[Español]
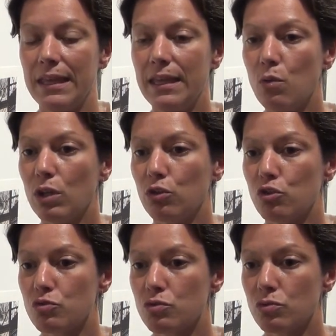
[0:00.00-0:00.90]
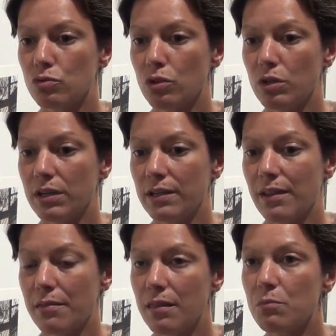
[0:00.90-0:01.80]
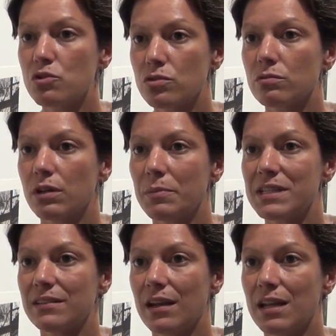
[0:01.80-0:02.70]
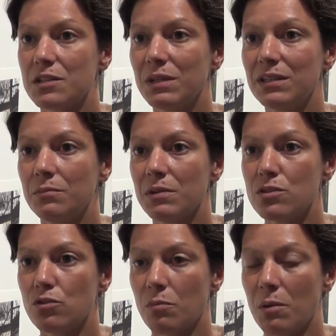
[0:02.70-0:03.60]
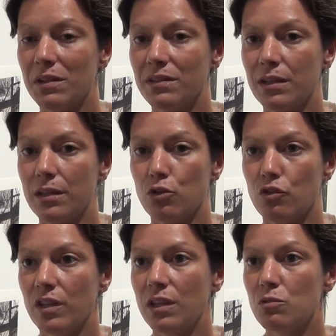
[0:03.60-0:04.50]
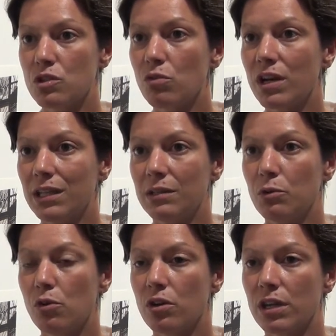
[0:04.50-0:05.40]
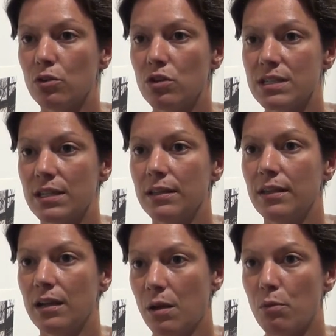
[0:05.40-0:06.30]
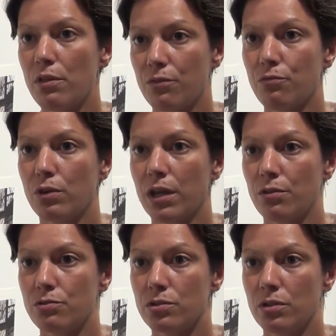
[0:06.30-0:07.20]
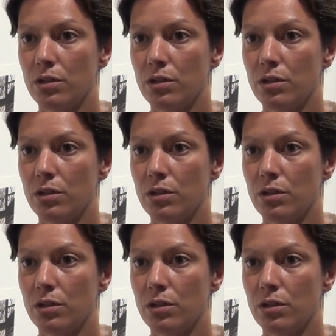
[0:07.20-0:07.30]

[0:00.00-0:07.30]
y cuando nos decidimos representar a las víctimas, normalmente nos ceñimos a un arquetipo concreto que es el del campo de refugiados